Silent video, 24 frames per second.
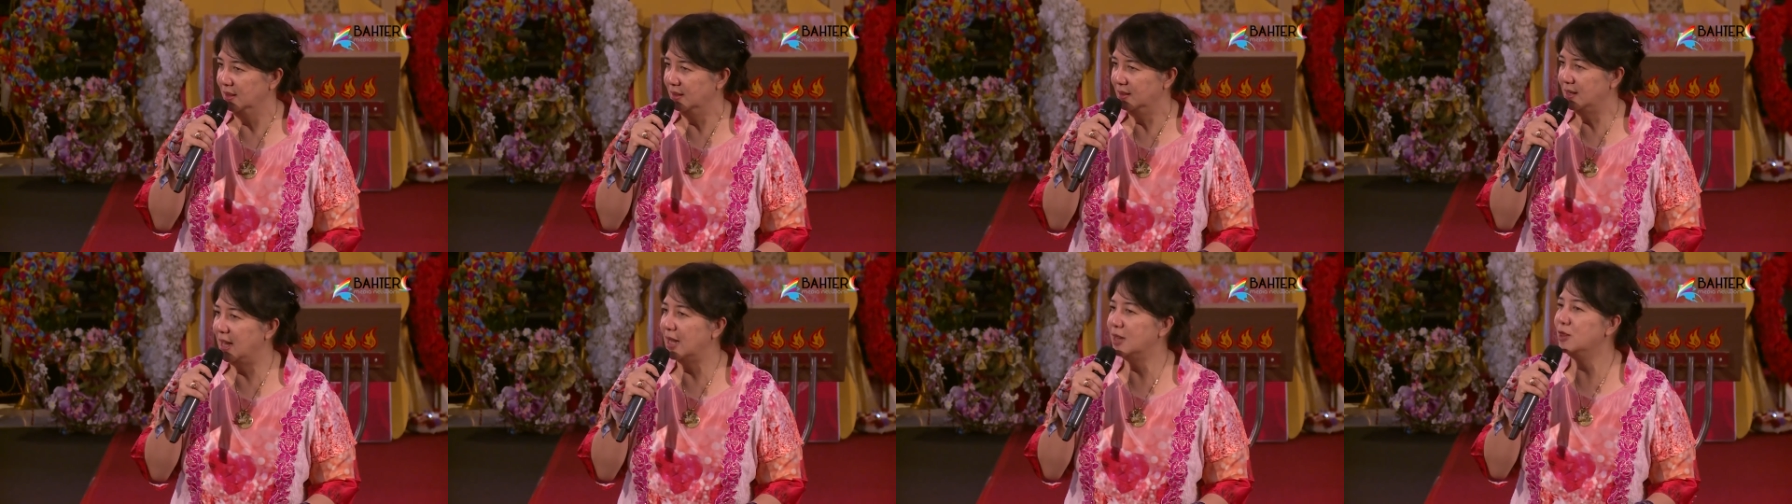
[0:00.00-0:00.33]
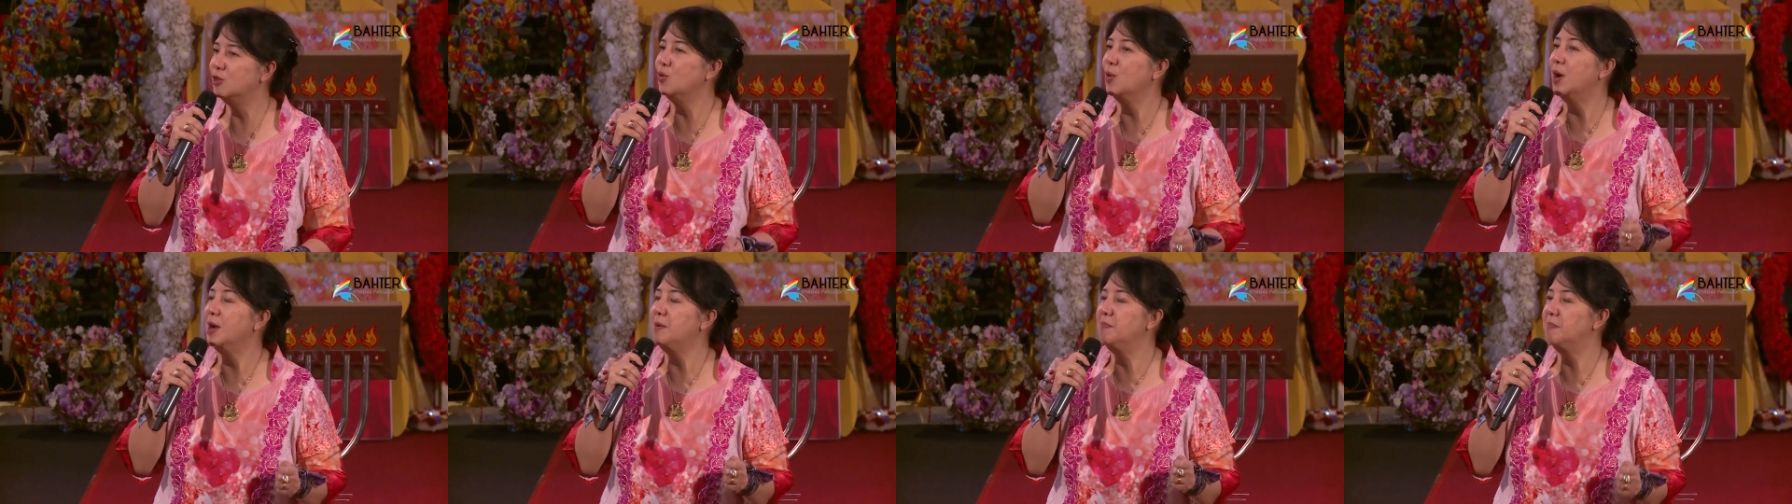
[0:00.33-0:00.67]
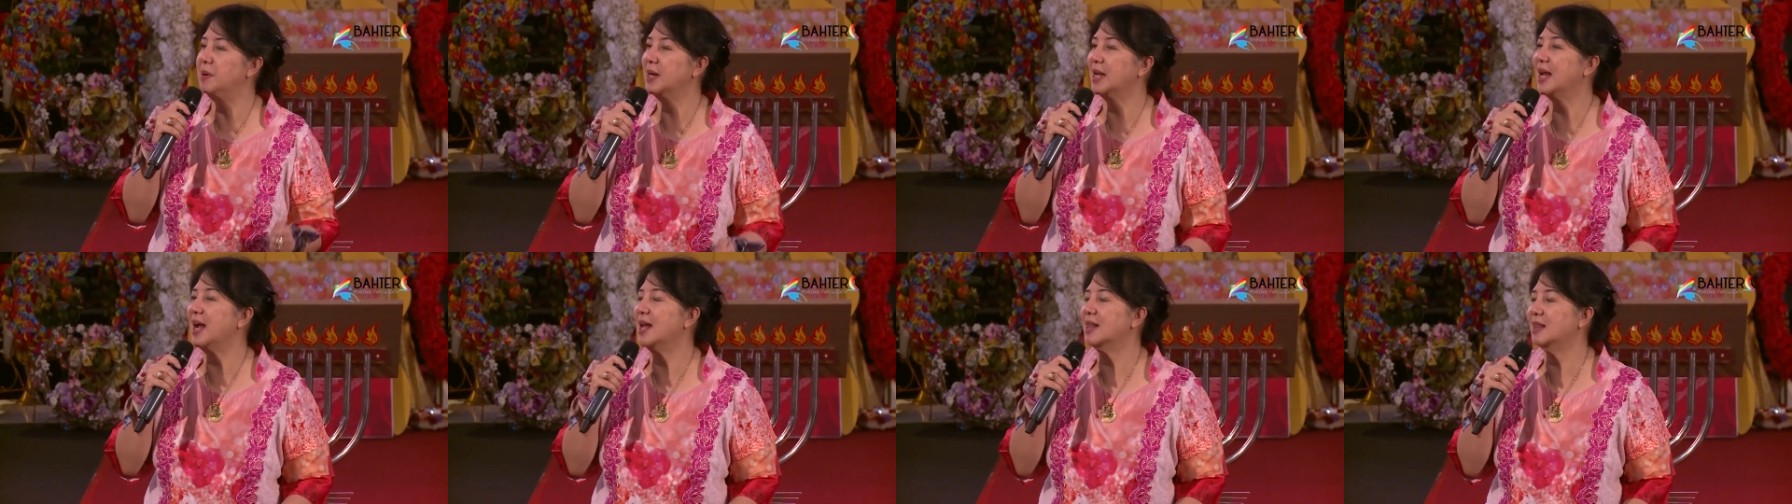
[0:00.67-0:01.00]
Dan Tuhan
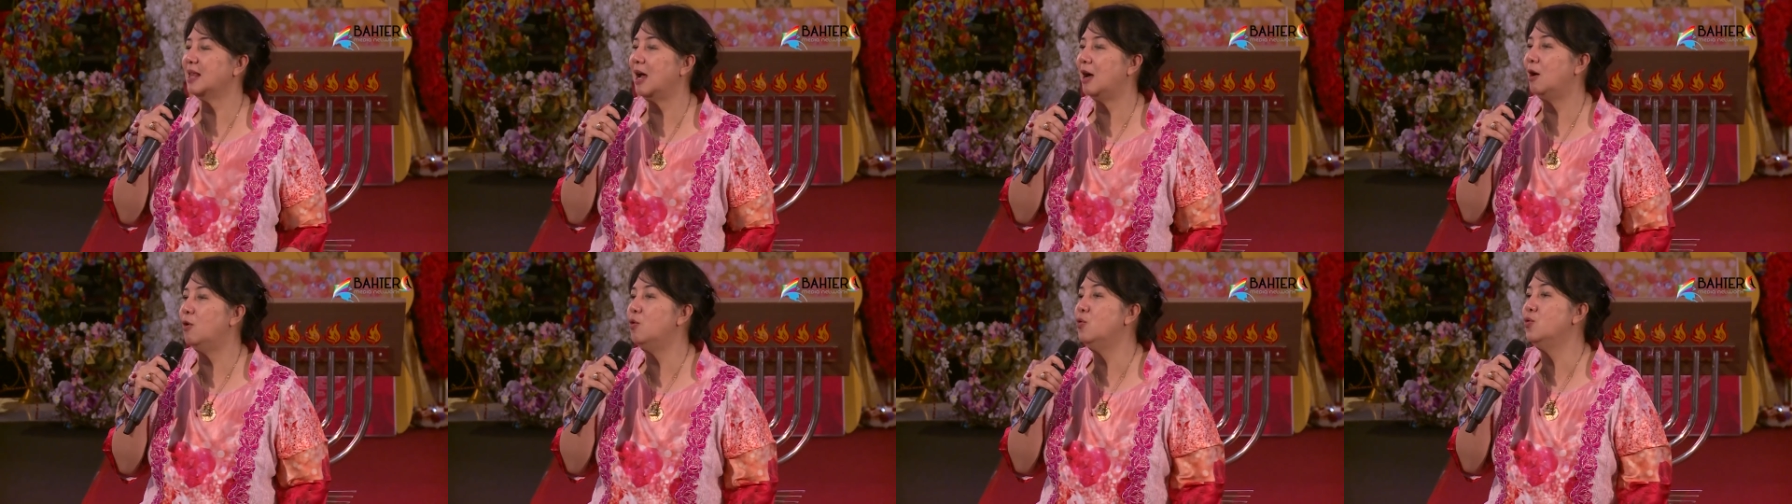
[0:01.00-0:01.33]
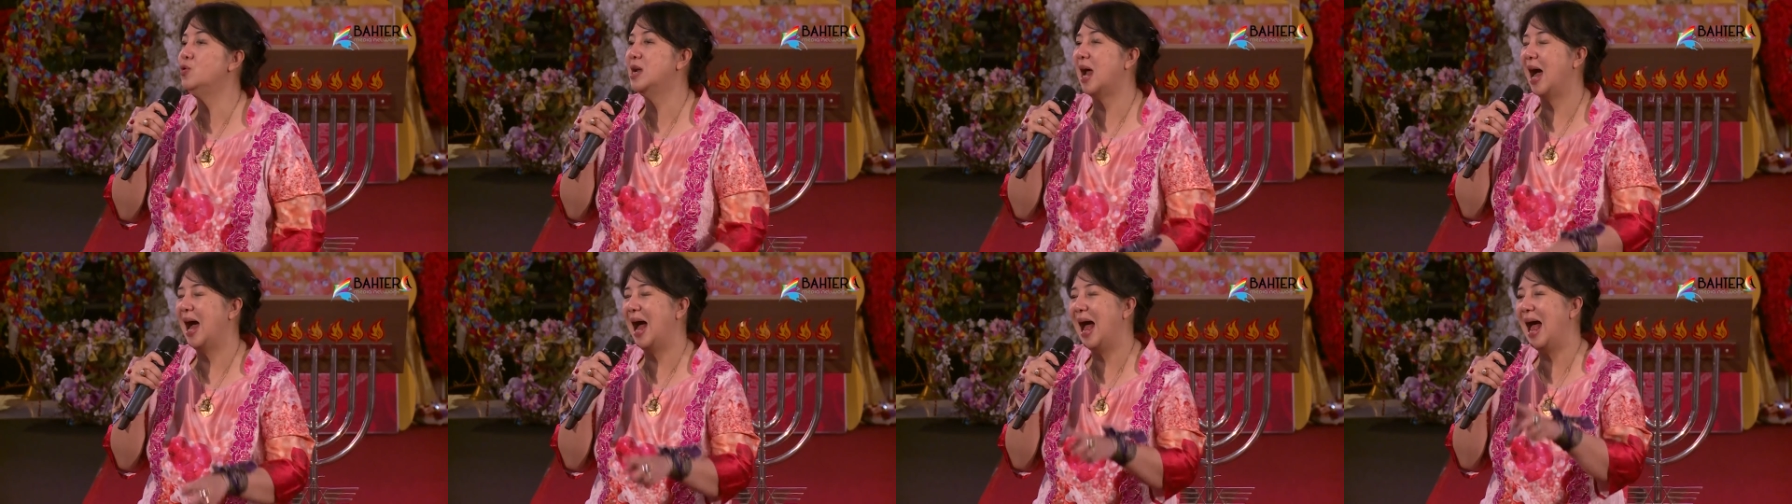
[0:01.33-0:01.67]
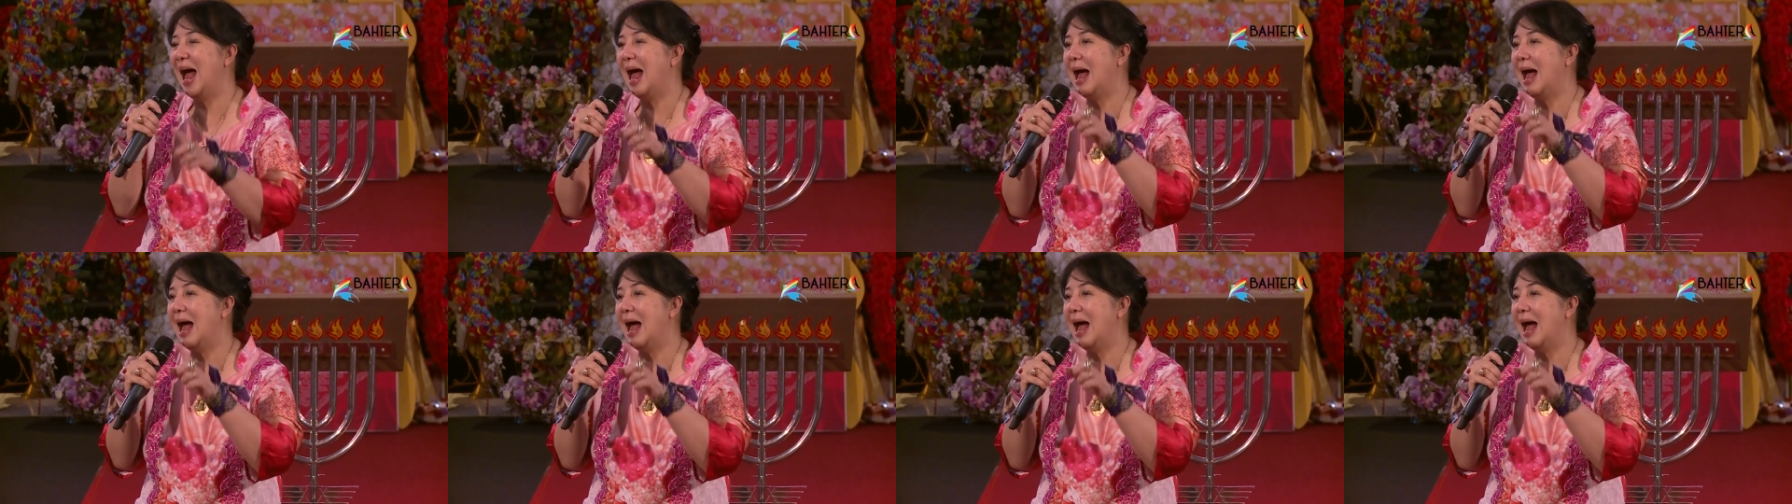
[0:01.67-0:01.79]
berkata, udah